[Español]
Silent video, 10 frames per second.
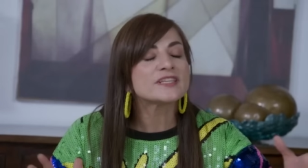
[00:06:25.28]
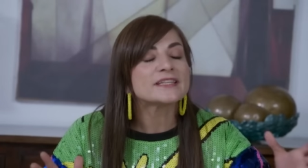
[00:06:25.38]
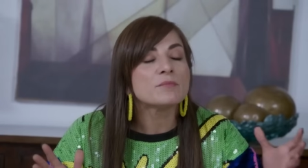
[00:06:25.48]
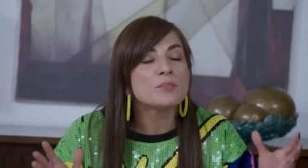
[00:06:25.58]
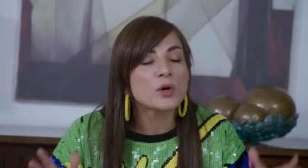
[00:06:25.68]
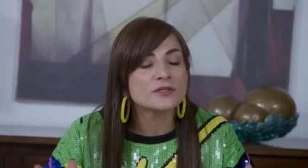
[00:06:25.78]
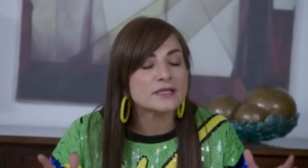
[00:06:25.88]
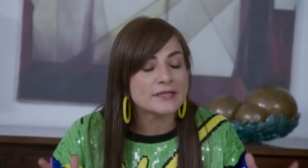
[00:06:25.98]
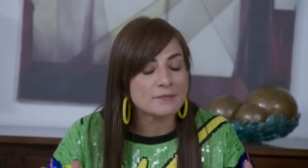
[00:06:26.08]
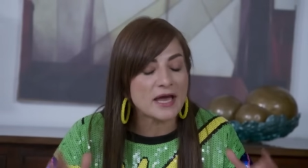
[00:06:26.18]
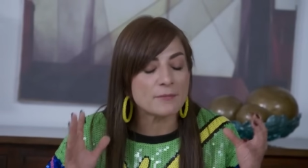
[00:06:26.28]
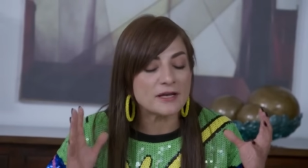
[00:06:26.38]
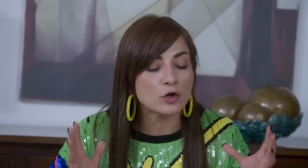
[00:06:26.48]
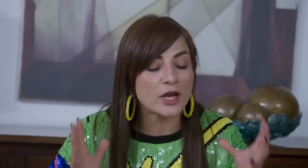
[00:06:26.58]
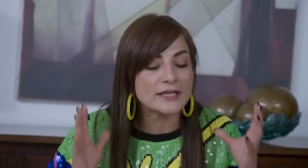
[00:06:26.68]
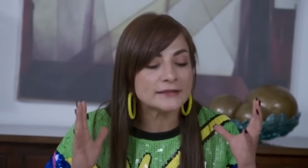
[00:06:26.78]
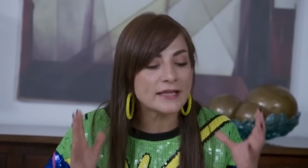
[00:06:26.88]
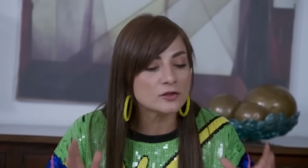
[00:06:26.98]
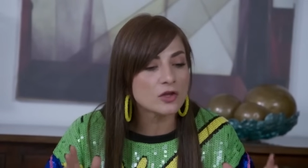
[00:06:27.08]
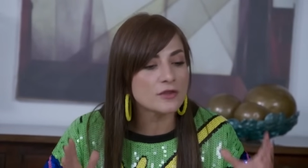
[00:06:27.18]
ese tampoco es el tema. A ver, lo que
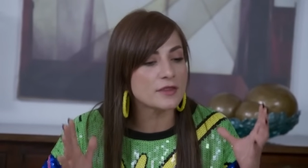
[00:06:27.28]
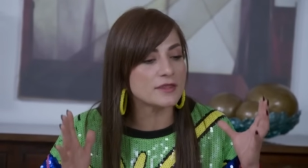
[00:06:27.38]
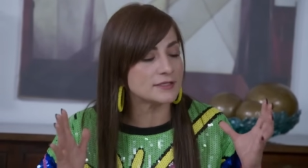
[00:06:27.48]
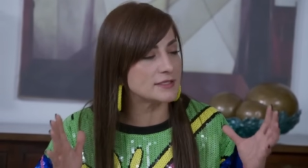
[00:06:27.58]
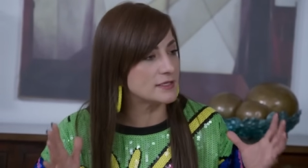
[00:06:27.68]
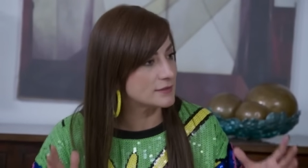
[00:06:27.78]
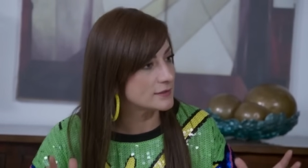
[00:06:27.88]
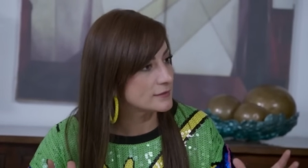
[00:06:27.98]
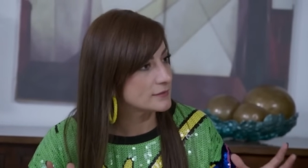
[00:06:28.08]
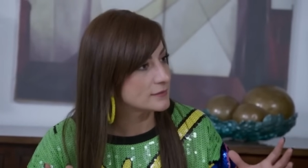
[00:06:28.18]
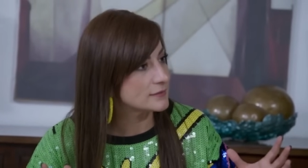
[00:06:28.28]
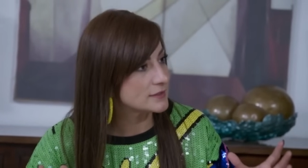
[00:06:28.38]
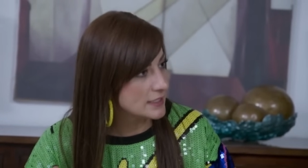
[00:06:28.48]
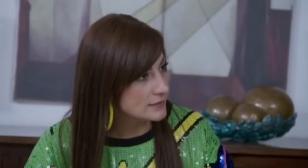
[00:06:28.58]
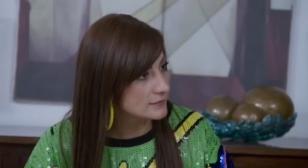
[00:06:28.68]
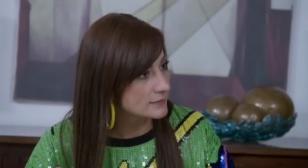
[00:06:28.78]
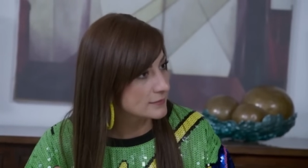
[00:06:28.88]
intento decir ¿sí?